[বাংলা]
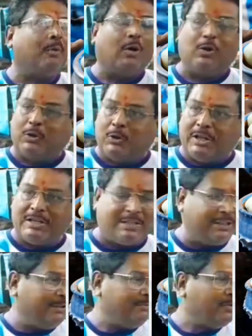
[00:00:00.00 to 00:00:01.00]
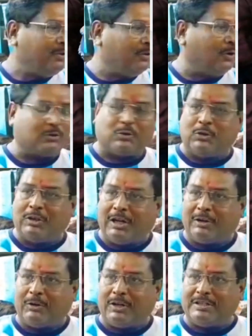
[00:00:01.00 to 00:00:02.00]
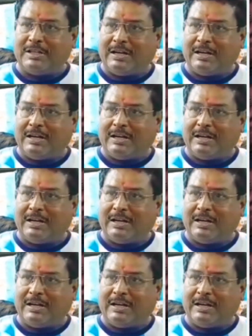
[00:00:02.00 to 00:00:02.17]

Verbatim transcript: বল করেছি রসগোল্লা করেছি